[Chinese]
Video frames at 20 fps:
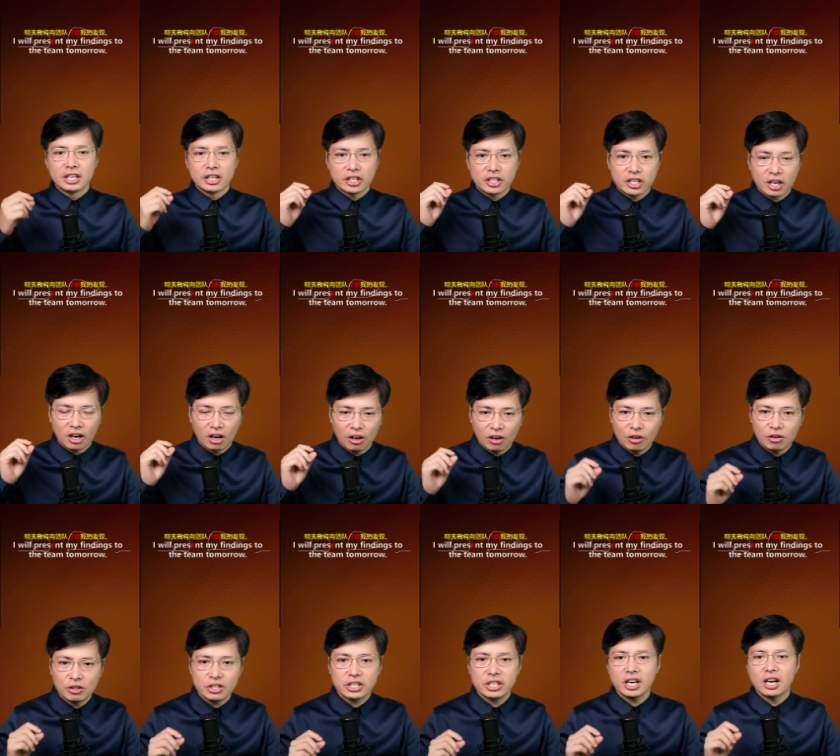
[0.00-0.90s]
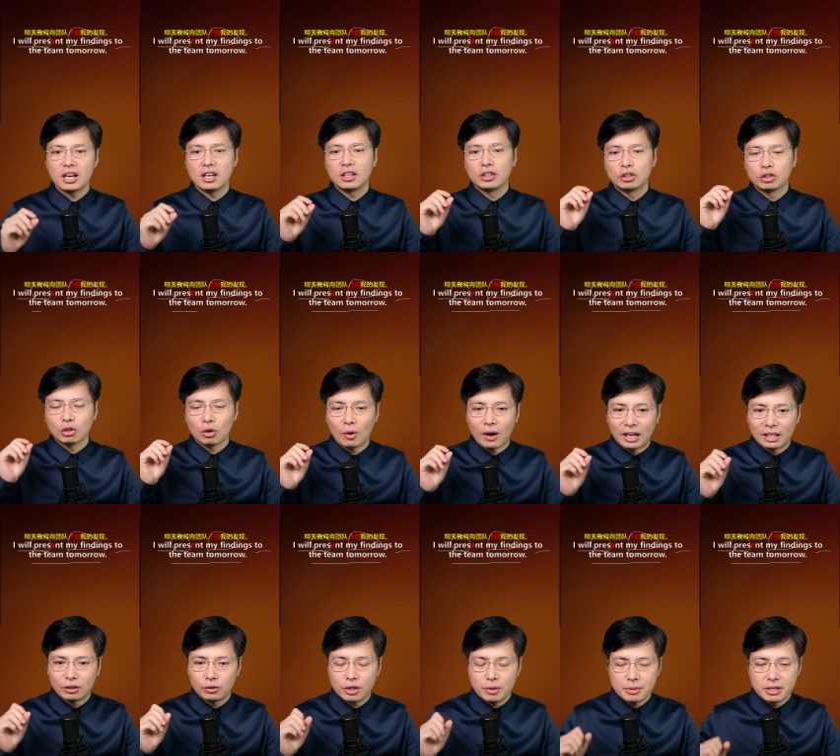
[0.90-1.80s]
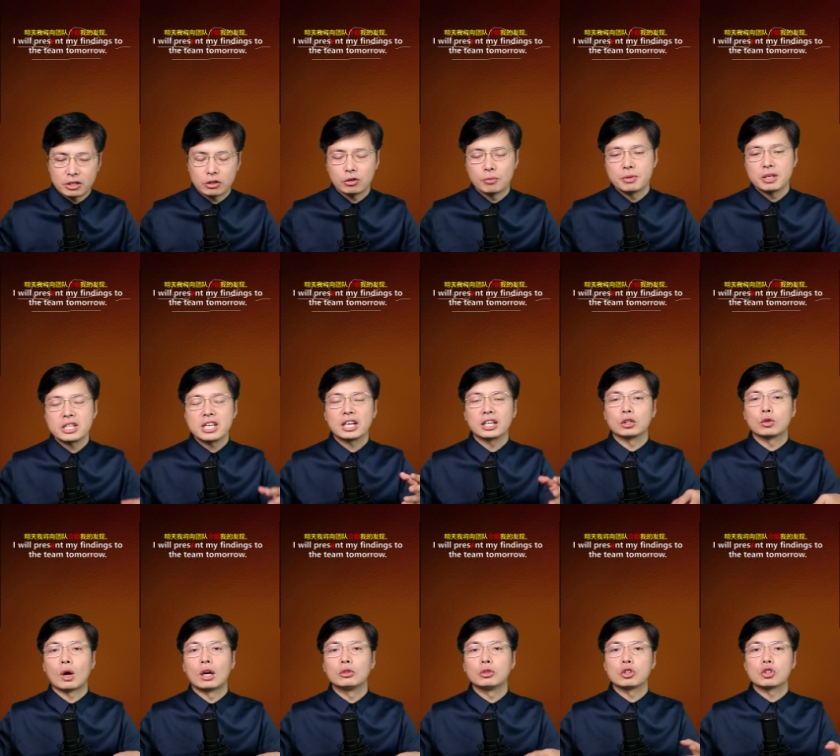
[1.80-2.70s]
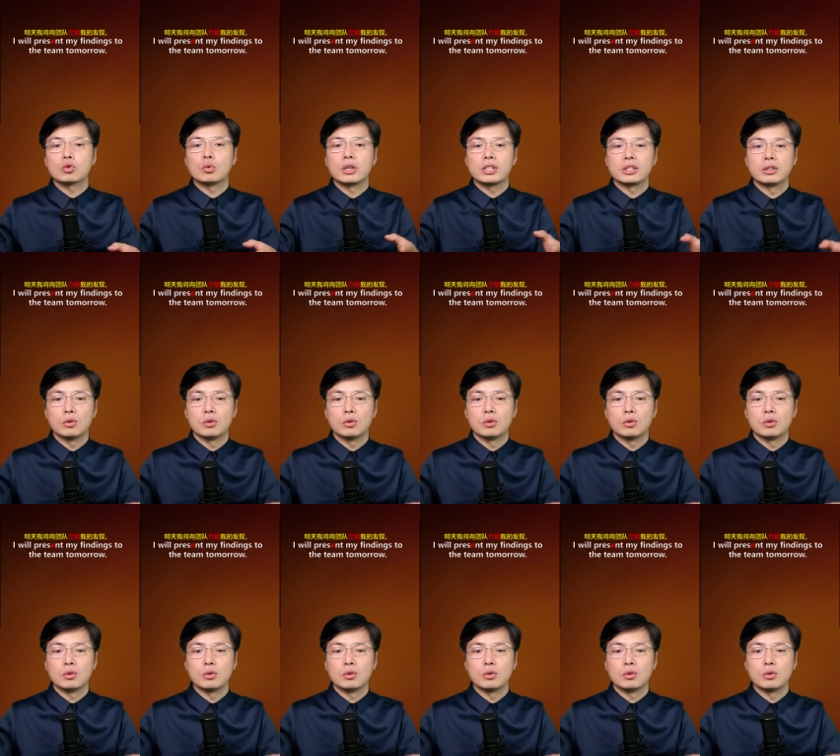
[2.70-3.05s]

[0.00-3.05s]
朝向团队们，就是明天给团队说一下